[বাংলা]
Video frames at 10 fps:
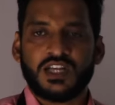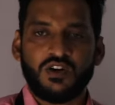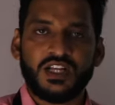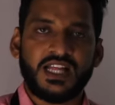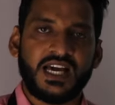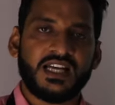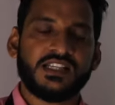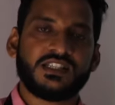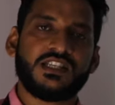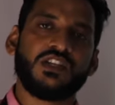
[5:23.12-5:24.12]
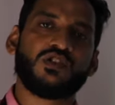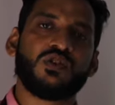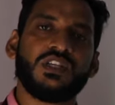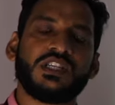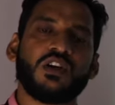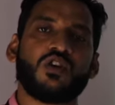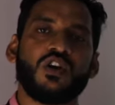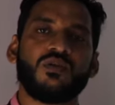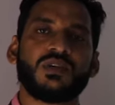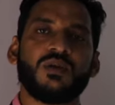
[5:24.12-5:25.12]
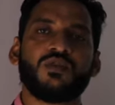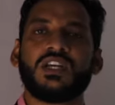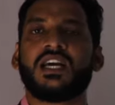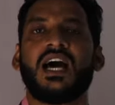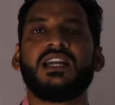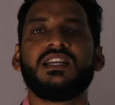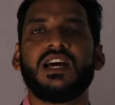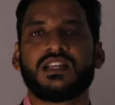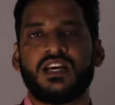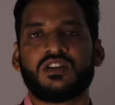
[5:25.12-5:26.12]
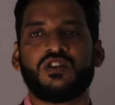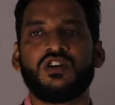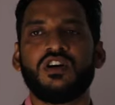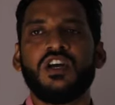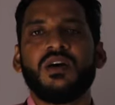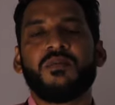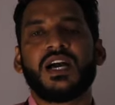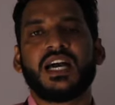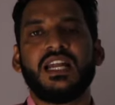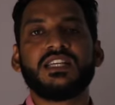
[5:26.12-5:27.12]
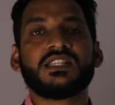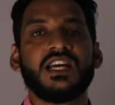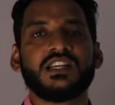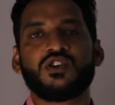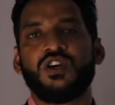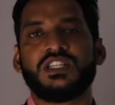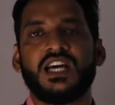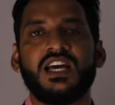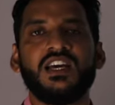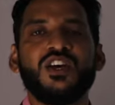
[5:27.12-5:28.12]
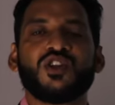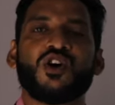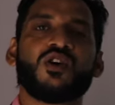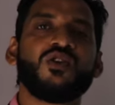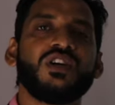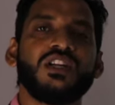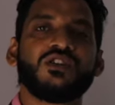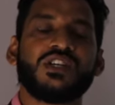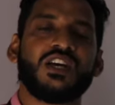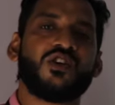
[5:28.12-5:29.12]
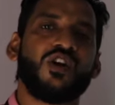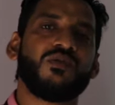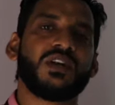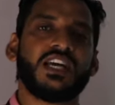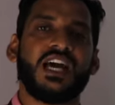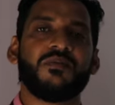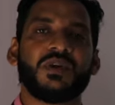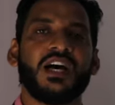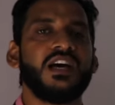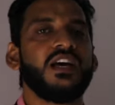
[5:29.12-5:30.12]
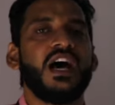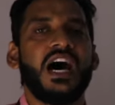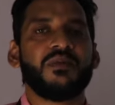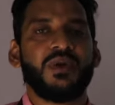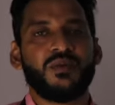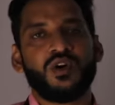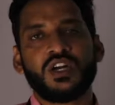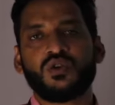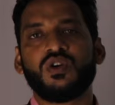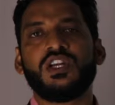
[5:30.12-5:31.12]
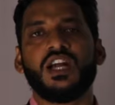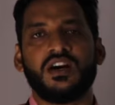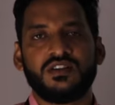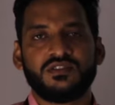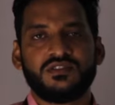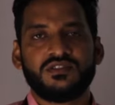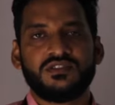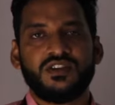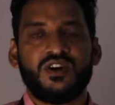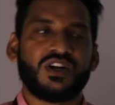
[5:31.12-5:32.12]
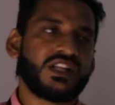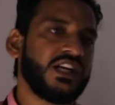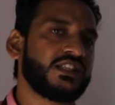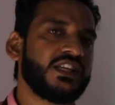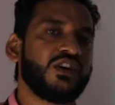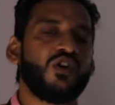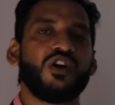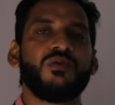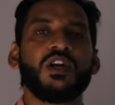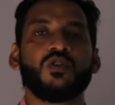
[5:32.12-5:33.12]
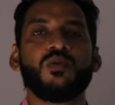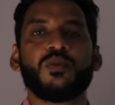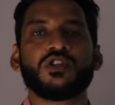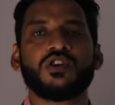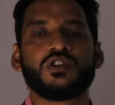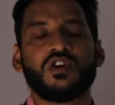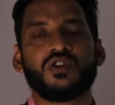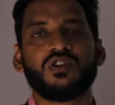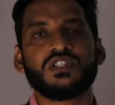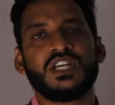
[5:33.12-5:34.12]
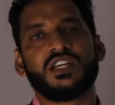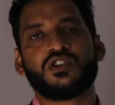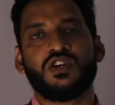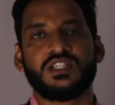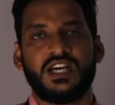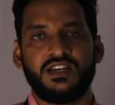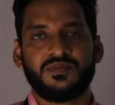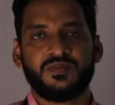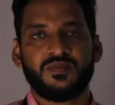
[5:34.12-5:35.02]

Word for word: তাহলে দেখা যাচ্ছে যদি সেই কলমটার মধ্যে কালি না থাকতো বা কালি শেষ হয়ে যায় তখন কিন্তু সেই কলমটাকে আমরা আর ব্যবহার করি না অর্থাৎ সে কলমের উপযোগ তখন শেষ হয়ে যায়